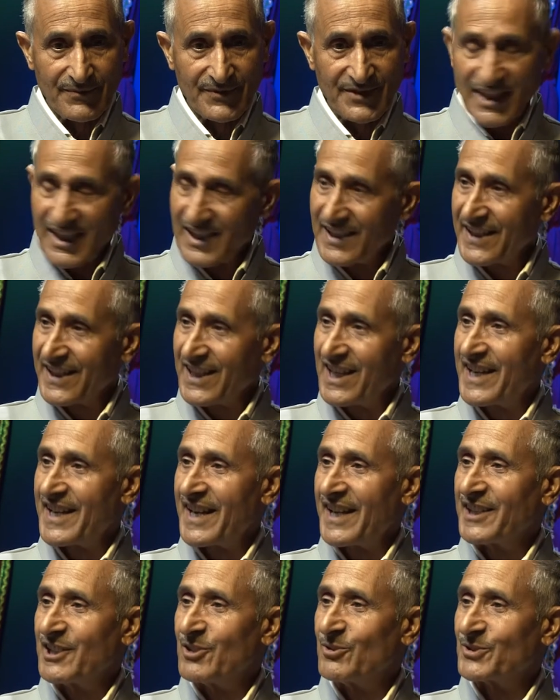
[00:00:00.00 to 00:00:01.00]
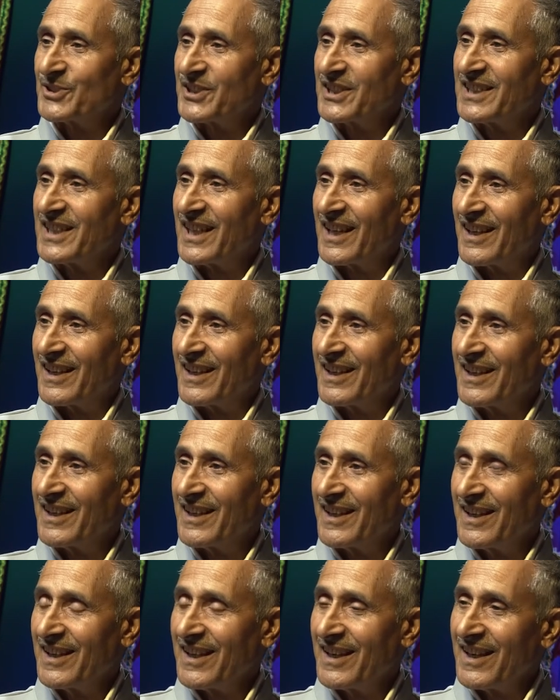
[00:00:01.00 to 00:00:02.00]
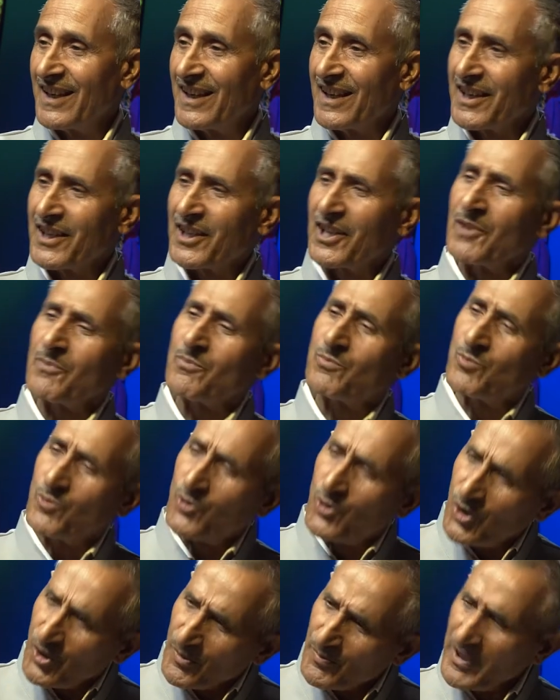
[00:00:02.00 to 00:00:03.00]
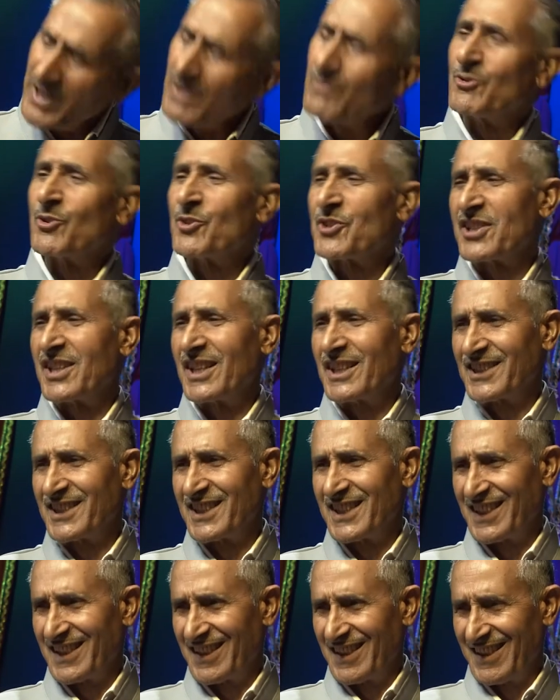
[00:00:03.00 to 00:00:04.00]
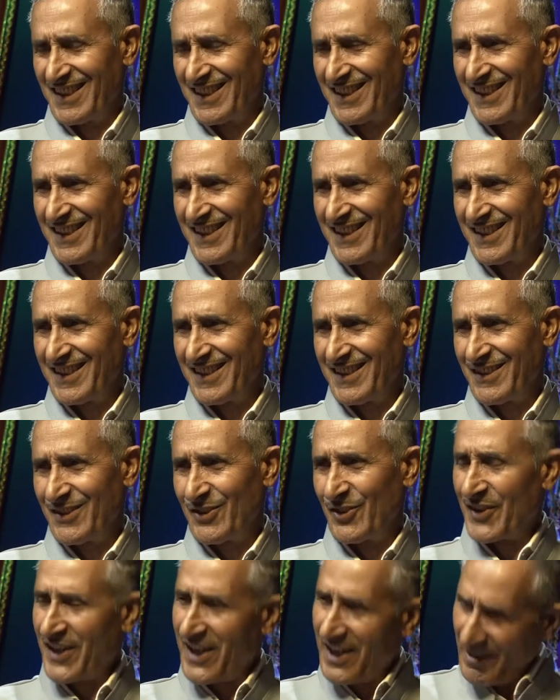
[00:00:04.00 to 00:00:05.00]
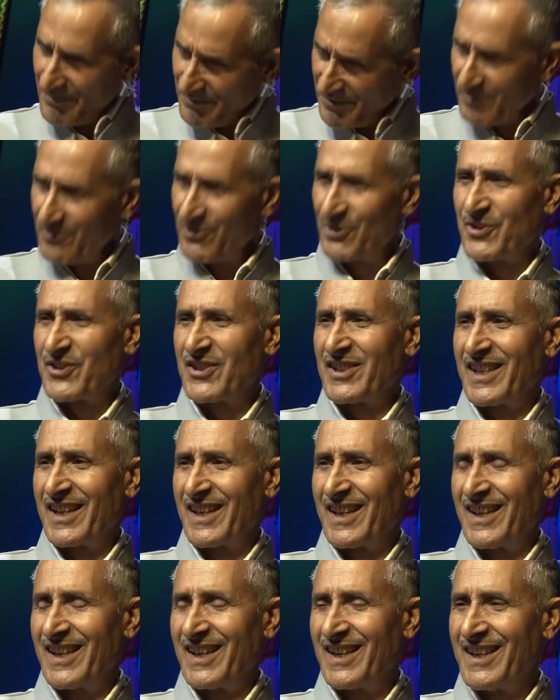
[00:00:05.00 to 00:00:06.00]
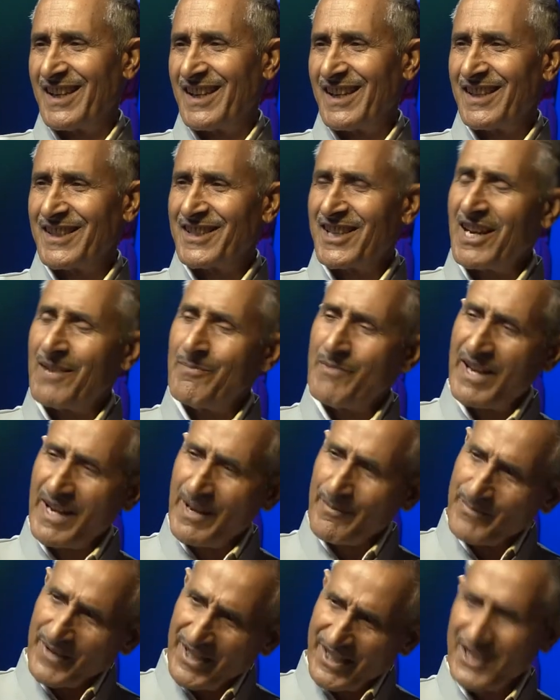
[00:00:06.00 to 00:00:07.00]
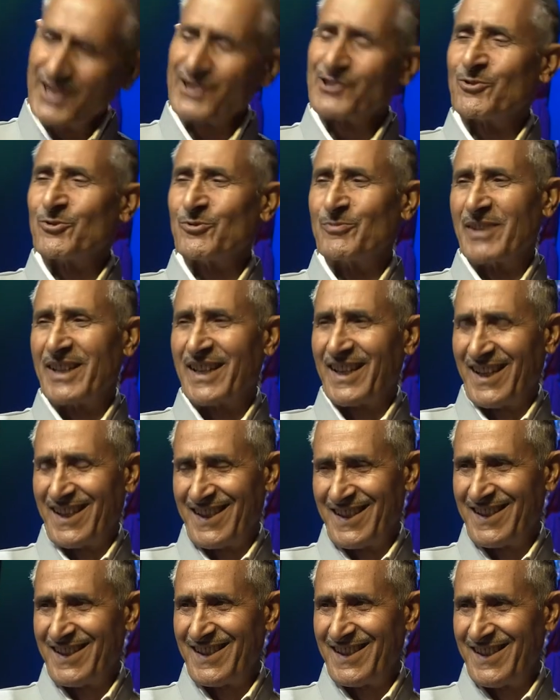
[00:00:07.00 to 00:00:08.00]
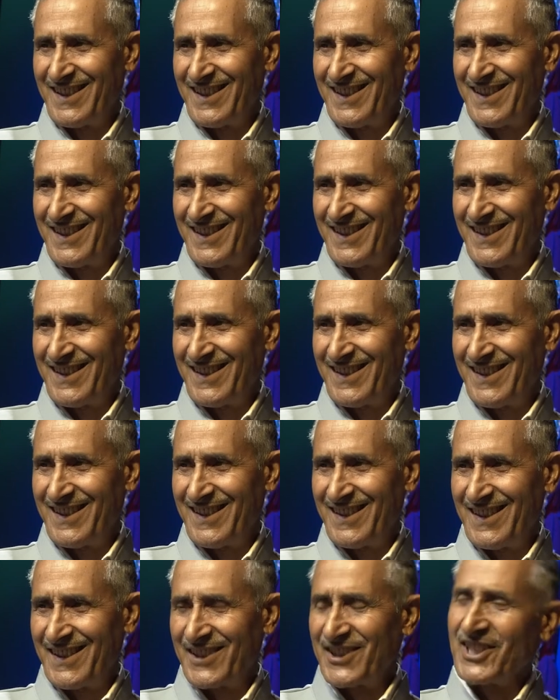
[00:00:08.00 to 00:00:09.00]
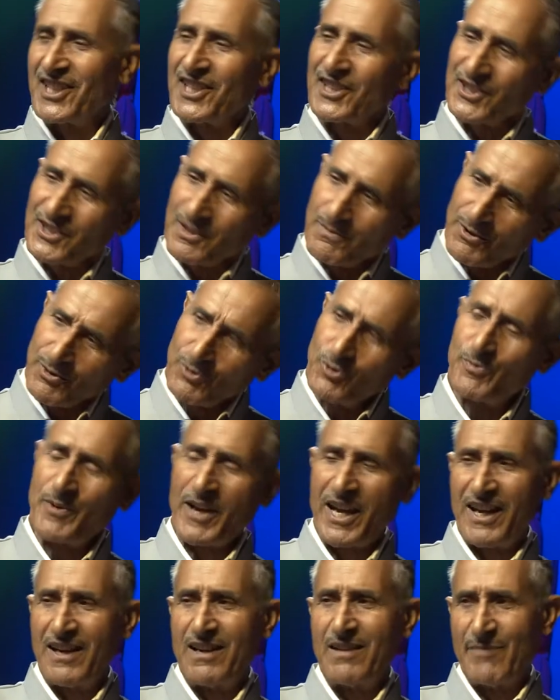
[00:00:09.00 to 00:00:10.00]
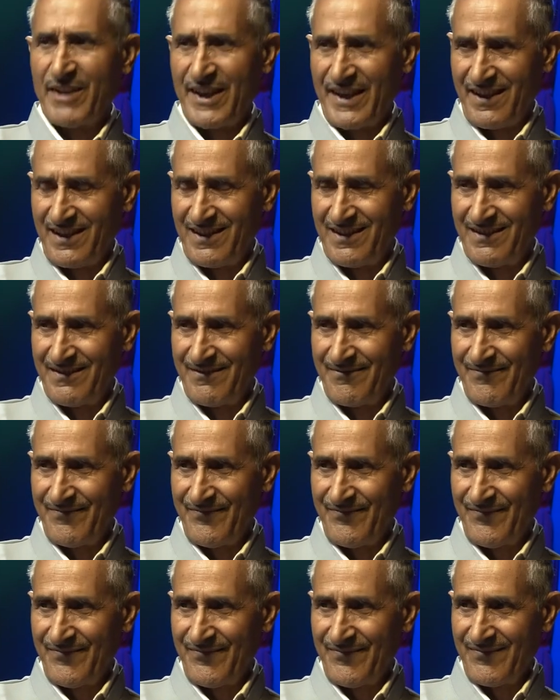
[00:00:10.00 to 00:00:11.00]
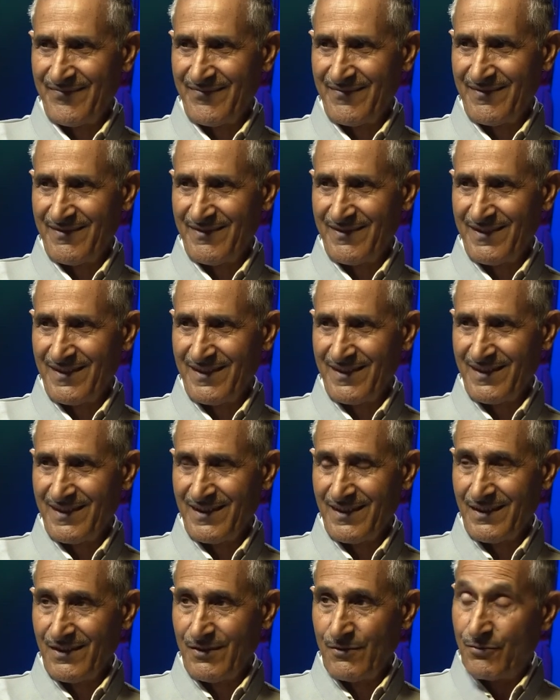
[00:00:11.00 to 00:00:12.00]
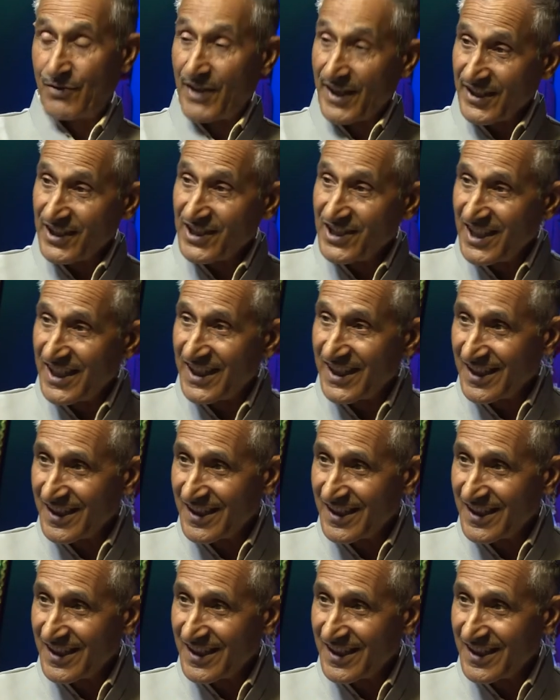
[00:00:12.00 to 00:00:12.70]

देख करके हैरानी होती है कि वो भी मनुष्य थे और हम भी मनुष्य हैं ये हमारा विकसित रूप है ये अंतम रूप है हमारा फर्क फर्क ये